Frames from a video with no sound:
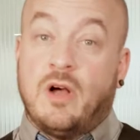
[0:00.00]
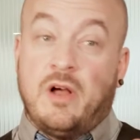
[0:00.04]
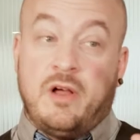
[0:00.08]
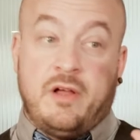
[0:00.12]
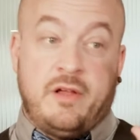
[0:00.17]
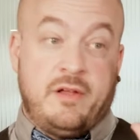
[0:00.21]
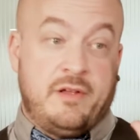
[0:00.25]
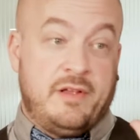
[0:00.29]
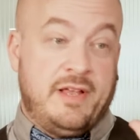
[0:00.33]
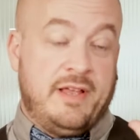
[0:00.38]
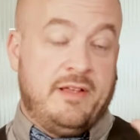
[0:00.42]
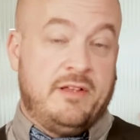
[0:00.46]

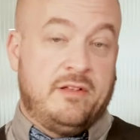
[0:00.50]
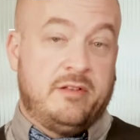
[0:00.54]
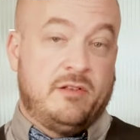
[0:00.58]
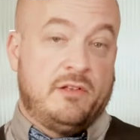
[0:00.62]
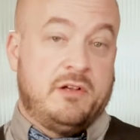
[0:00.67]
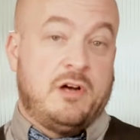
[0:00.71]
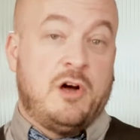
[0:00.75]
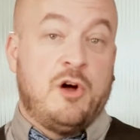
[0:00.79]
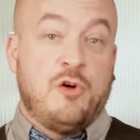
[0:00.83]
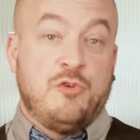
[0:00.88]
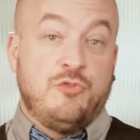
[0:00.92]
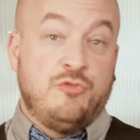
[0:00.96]
euh,
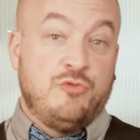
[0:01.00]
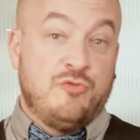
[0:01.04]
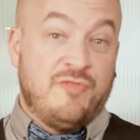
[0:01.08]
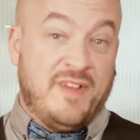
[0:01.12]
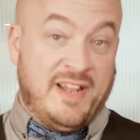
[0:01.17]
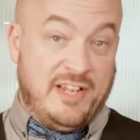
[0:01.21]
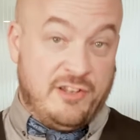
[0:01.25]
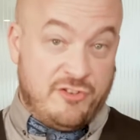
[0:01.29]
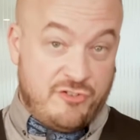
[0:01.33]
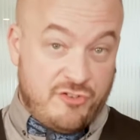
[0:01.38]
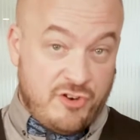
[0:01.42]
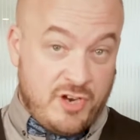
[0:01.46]
euh, a une
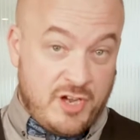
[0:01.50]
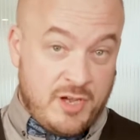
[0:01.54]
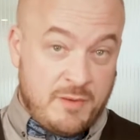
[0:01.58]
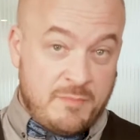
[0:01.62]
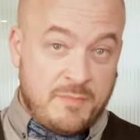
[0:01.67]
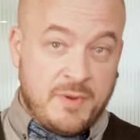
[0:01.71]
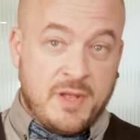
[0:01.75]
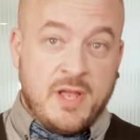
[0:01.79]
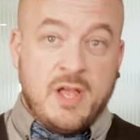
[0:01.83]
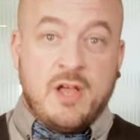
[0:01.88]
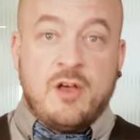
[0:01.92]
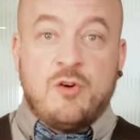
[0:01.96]
nouvelle
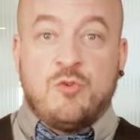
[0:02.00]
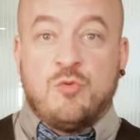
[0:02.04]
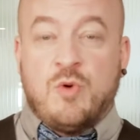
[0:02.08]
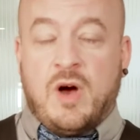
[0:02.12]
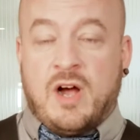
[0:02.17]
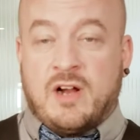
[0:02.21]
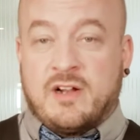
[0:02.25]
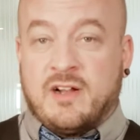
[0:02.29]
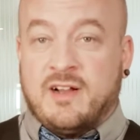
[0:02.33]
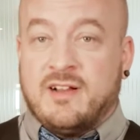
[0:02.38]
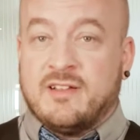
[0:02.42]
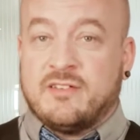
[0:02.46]
job ou
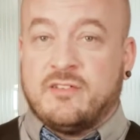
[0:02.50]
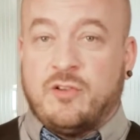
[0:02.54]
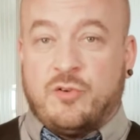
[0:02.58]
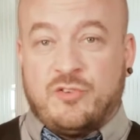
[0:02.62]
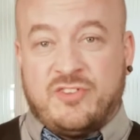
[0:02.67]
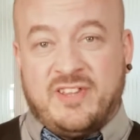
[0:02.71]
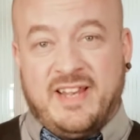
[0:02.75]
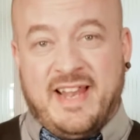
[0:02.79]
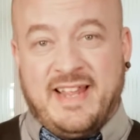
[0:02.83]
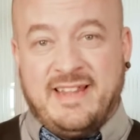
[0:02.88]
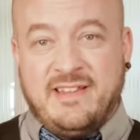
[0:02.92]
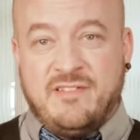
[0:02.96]
encore dont
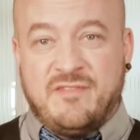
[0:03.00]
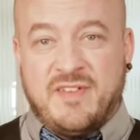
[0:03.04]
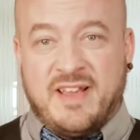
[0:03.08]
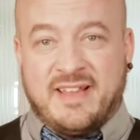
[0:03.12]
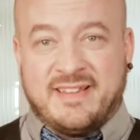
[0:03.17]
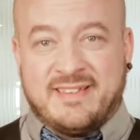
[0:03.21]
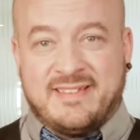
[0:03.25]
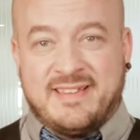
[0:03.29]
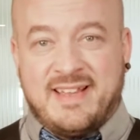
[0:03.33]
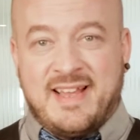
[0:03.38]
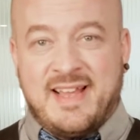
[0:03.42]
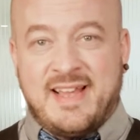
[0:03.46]
c'est
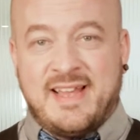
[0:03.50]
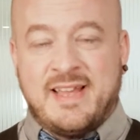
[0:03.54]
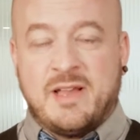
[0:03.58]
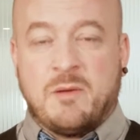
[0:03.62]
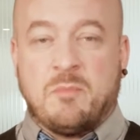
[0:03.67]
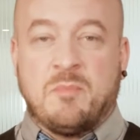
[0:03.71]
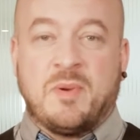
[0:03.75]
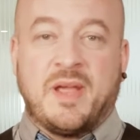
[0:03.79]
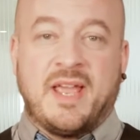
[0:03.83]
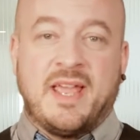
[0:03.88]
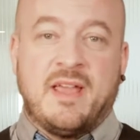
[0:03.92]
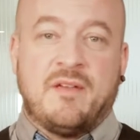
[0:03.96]

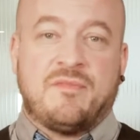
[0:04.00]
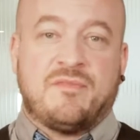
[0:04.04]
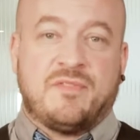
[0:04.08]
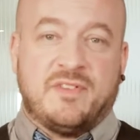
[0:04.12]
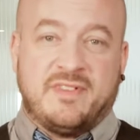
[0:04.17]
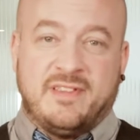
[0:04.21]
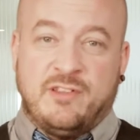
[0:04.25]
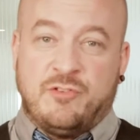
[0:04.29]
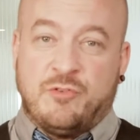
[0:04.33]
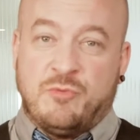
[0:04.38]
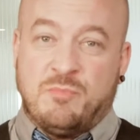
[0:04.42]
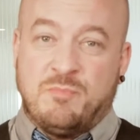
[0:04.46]
l'anniversaire. Bref,
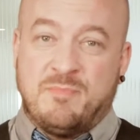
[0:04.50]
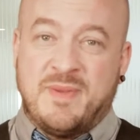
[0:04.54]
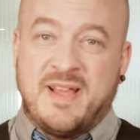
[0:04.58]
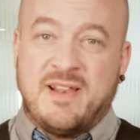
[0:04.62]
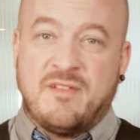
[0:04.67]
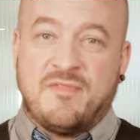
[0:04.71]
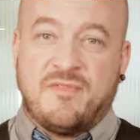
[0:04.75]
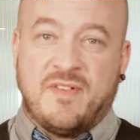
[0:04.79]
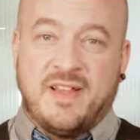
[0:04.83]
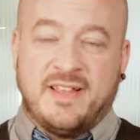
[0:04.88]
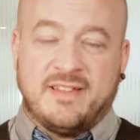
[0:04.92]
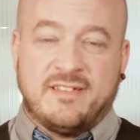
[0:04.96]
c'est une
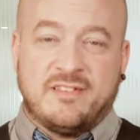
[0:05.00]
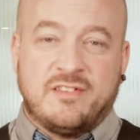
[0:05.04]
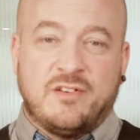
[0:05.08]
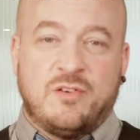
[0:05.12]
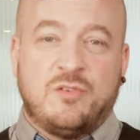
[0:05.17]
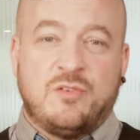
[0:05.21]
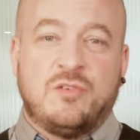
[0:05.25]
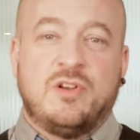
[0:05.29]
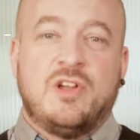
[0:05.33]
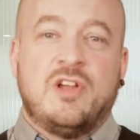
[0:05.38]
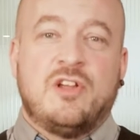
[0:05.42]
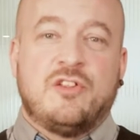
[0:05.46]
belle
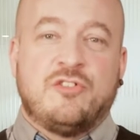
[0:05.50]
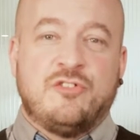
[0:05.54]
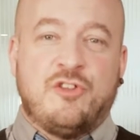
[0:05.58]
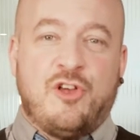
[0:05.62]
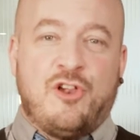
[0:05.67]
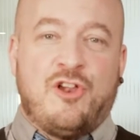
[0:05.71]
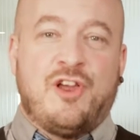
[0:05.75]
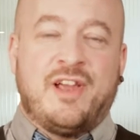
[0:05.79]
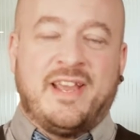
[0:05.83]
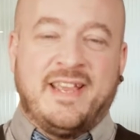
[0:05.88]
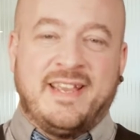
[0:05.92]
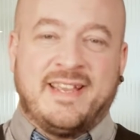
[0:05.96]
façon de
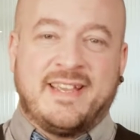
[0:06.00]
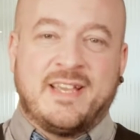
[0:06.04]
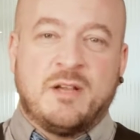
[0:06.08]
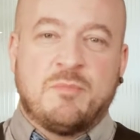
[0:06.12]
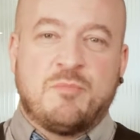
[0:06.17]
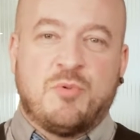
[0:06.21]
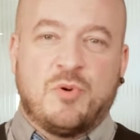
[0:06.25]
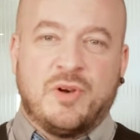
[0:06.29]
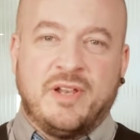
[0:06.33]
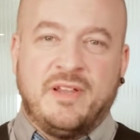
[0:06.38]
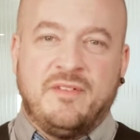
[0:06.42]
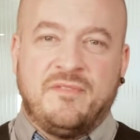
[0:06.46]
leur écrire
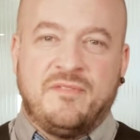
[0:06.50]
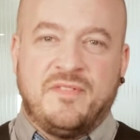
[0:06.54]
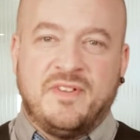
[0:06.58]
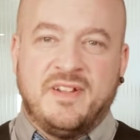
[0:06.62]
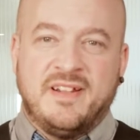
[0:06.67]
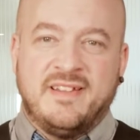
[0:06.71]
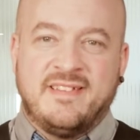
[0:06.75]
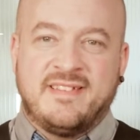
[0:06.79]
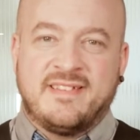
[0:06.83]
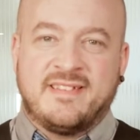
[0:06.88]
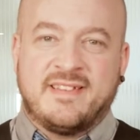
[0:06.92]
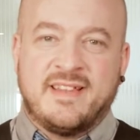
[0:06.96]
pour les
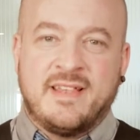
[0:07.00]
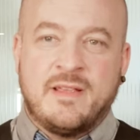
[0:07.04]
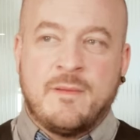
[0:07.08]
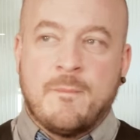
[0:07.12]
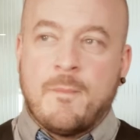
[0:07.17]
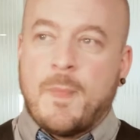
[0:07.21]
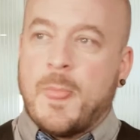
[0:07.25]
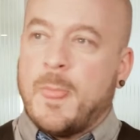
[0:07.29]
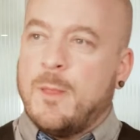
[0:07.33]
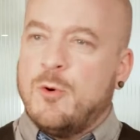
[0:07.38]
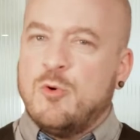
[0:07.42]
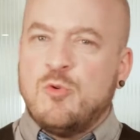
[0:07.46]
féliciter
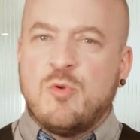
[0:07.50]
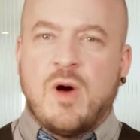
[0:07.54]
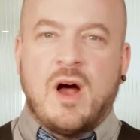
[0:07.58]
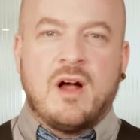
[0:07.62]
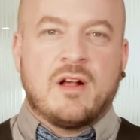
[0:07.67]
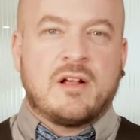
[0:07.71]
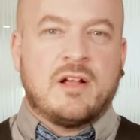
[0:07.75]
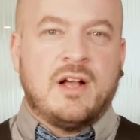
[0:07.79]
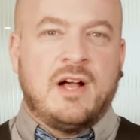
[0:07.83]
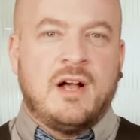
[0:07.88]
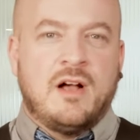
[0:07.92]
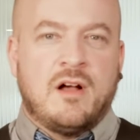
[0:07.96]
ou
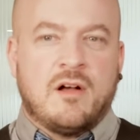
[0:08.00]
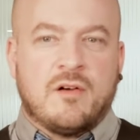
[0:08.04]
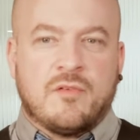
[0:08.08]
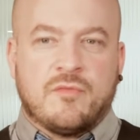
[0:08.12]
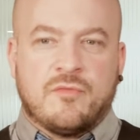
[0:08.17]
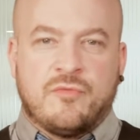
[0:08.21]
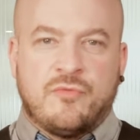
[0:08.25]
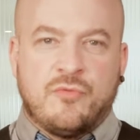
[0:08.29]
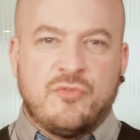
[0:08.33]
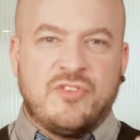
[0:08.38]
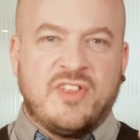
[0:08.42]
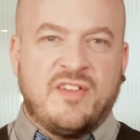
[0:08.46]
encore,
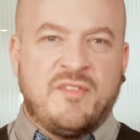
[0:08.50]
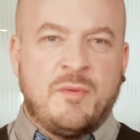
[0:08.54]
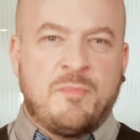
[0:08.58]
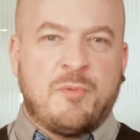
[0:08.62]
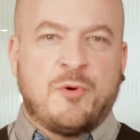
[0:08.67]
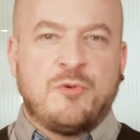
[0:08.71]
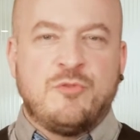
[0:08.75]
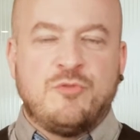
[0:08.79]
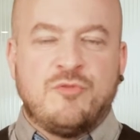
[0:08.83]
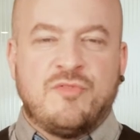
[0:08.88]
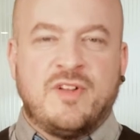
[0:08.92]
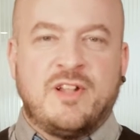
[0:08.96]
vous n'avez
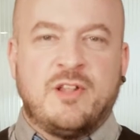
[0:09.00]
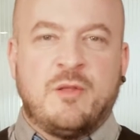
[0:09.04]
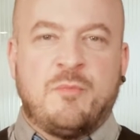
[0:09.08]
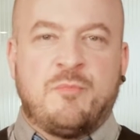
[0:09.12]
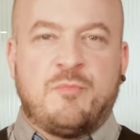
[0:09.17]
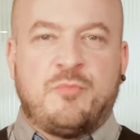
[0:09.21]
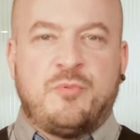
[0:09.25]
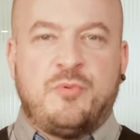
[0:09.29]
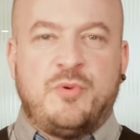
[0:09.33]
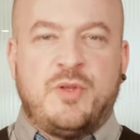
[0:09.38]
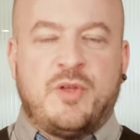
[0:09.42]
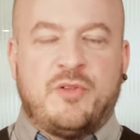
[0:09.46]
pas eu de nouvelles
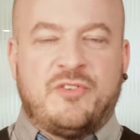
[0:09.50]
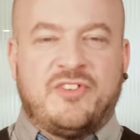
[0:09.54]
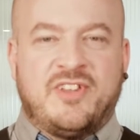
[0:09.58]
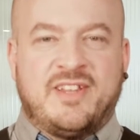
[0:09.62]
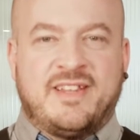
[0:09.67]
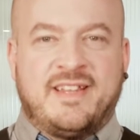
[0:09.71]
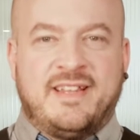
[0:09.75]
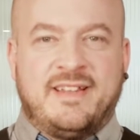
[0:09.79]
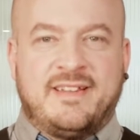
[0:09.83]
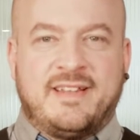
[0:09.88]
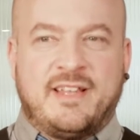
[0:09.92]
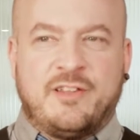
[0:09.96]
depuis un
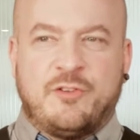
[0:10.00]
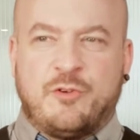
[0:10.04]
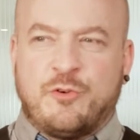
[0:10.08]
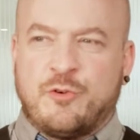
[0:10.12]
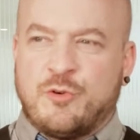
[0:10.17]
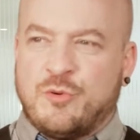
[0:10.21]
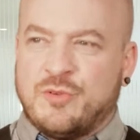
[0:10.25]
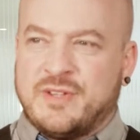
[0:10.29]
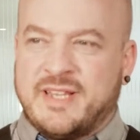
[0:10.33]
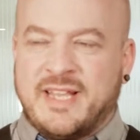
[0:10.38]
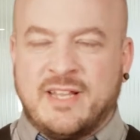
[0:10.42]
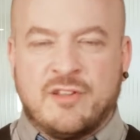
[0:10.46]
certain temps d'un
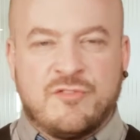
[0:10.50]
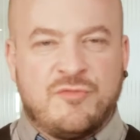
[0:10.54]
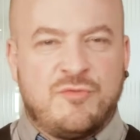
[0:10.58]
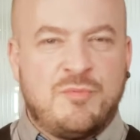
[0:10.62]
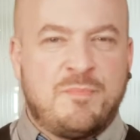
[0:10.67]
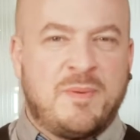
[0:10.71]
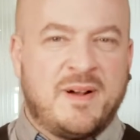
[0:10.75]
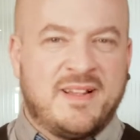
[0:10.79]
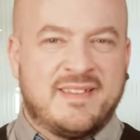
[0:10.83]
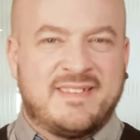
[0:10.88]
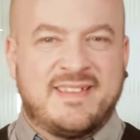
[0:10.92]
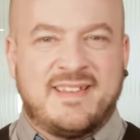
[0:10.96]
contact, vous
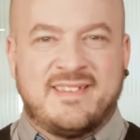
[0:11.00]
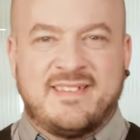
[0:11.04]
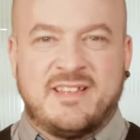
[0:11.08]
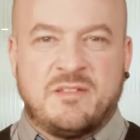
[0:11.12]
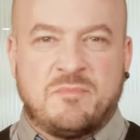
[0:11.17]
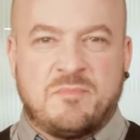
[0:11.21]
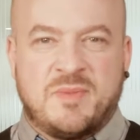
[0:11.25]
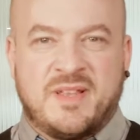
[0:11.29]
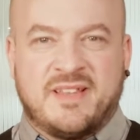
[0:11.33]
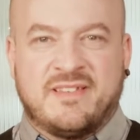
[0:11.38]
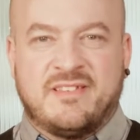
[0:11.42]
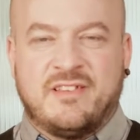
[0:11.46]
pensez à
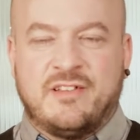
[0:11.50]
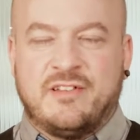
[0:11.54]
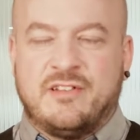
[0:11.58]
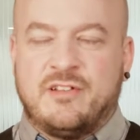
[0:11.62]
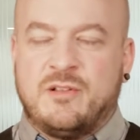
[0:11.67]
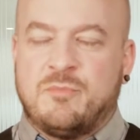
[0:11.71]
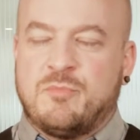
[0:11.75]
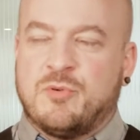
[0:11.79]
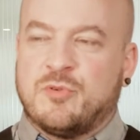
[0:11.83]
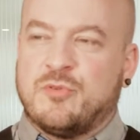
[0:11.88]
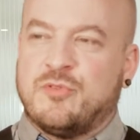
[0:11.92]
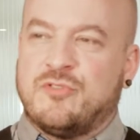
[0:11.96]
cette
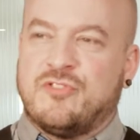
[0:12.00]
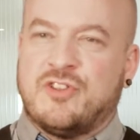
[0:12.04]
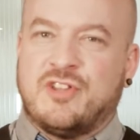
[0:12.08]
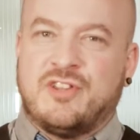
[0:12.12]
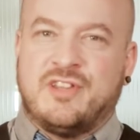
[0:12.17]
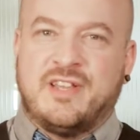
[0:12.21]
personne-là pour toutes sortes de